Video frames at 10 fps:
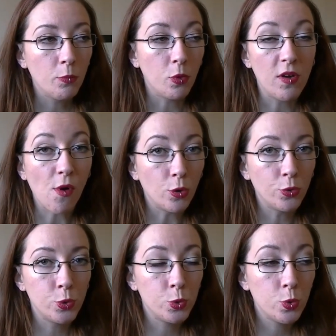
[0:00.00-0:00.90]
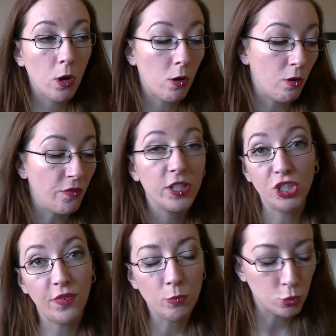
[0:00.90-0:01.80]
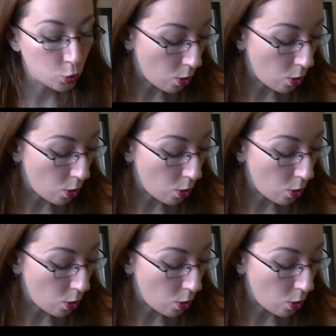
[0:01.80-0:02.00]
pour l'avoir en 2 jours, euh, en fait j'ai fait mon